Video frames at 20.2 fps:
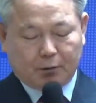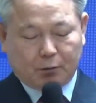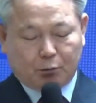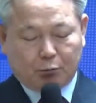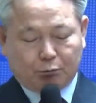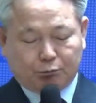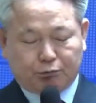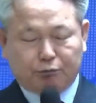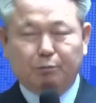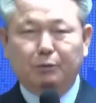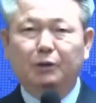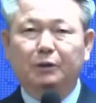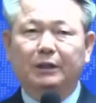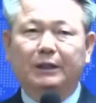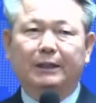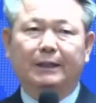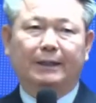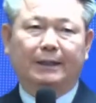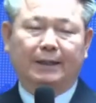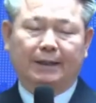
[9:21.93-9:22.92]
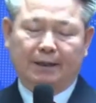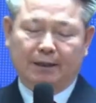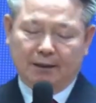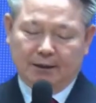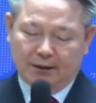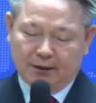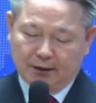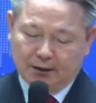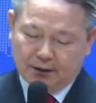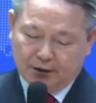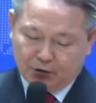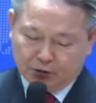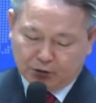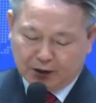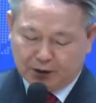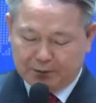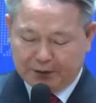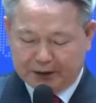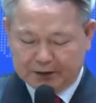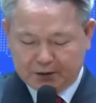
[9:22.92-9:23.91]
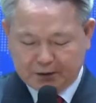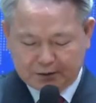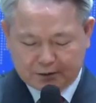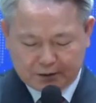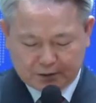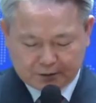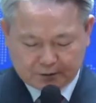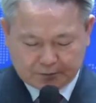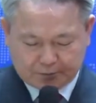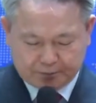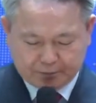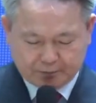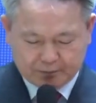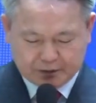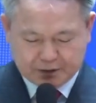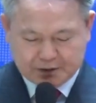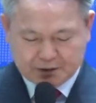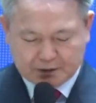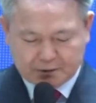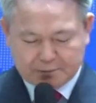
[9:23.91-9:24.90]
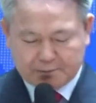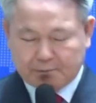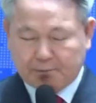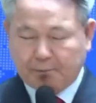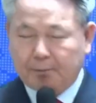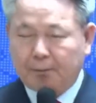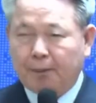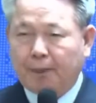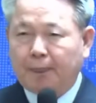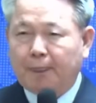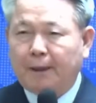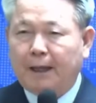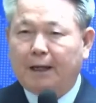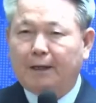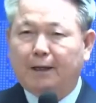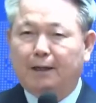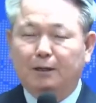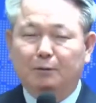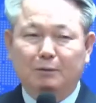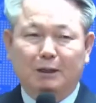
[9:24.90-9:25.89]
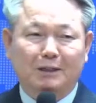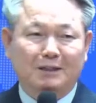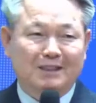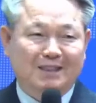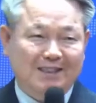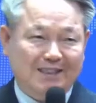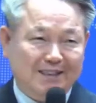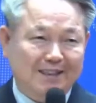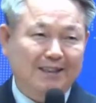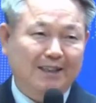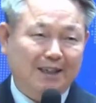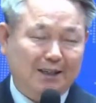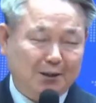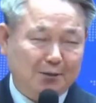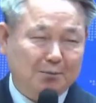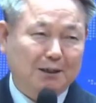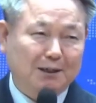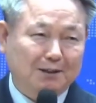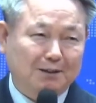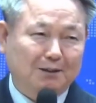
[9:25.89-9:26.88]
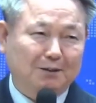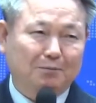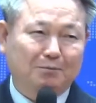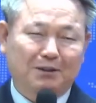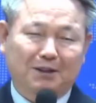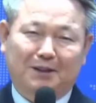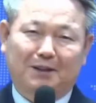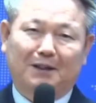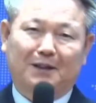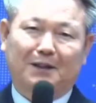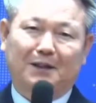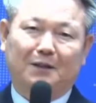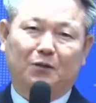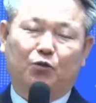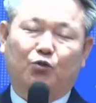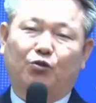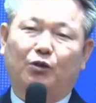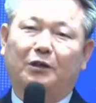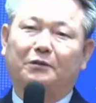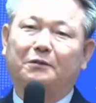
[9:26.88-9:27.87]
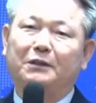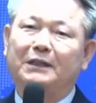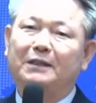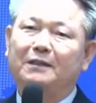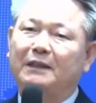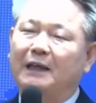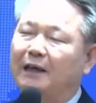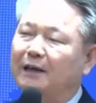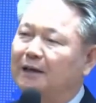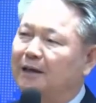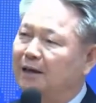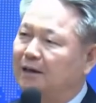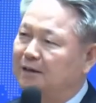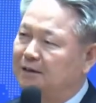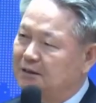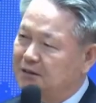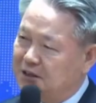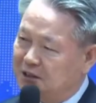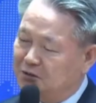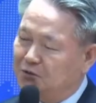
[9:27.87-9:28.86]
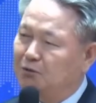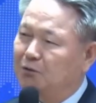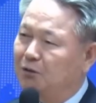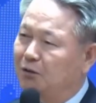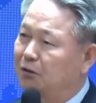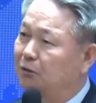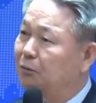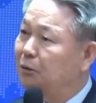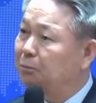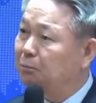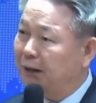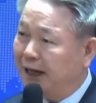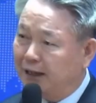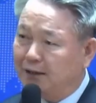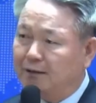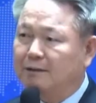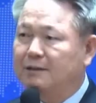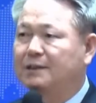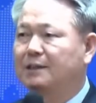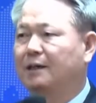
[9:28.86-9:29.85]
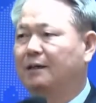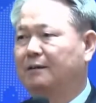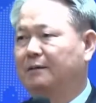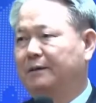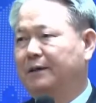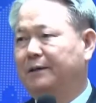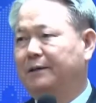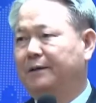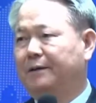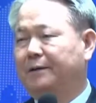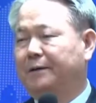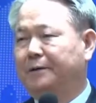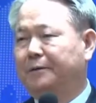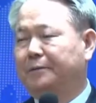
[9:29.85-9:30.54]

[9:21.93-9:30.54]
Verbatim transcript: 분명히 유다 백성들은 지금 하나님의 징계를 받은 겁니다. 죄의 대가를 치르는 거 여러분 반드시 알아야 돼요.